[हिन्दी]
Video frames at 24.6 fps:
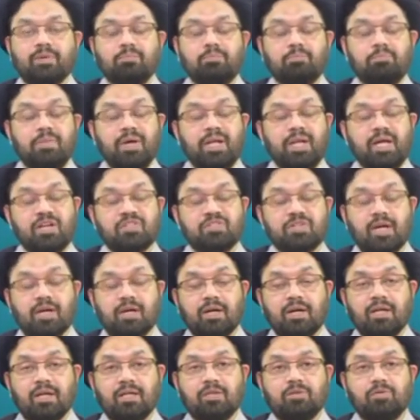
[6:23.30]
बिला शक
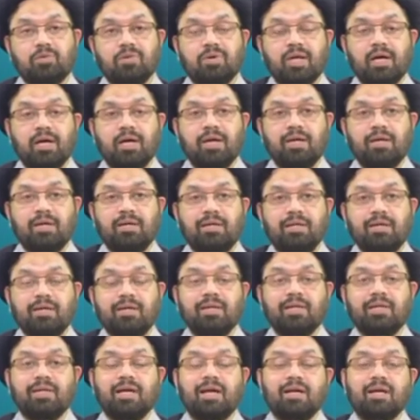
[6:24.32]
गलत हो रहा है
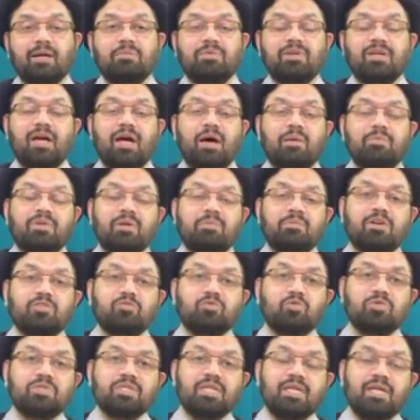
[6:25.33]
लेकिन क्या कभी आपने
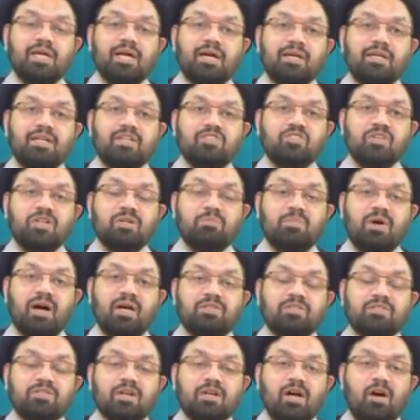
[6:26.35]
महसूस किया कि जिन
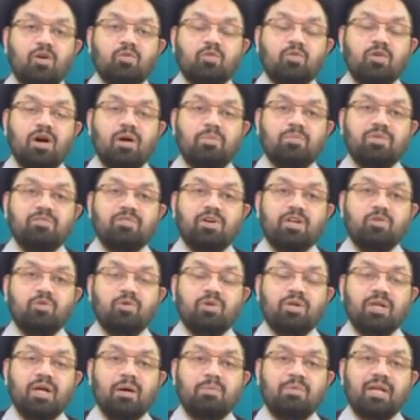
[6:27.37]
बादशाहों को आपने
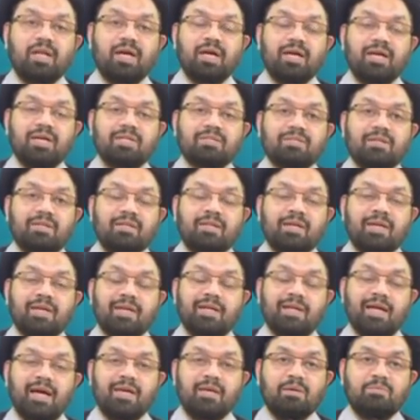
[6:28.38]
वलीउल्ला बनाया जिले
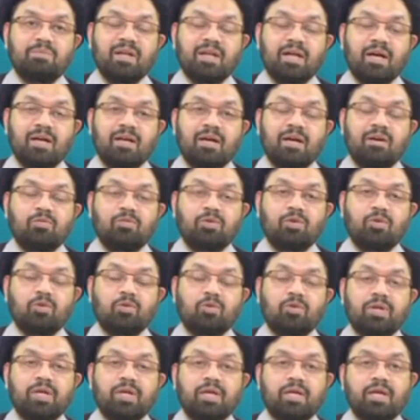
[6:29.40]
इलाही बनाया उन
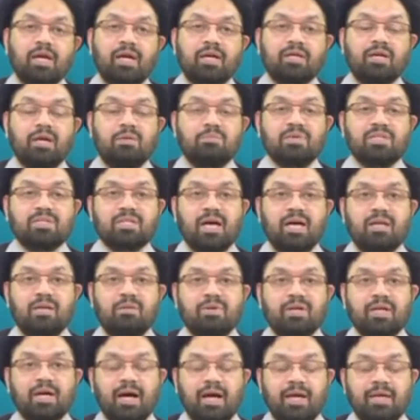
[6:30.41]
लोगों ने क्या क्या
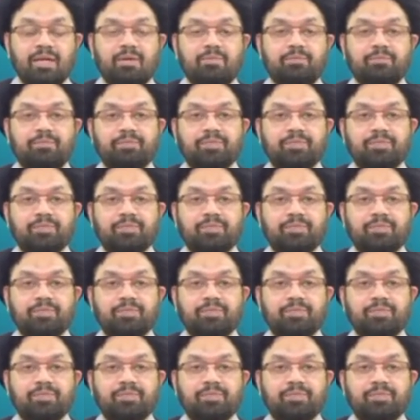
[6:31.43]
मजालिम ढाए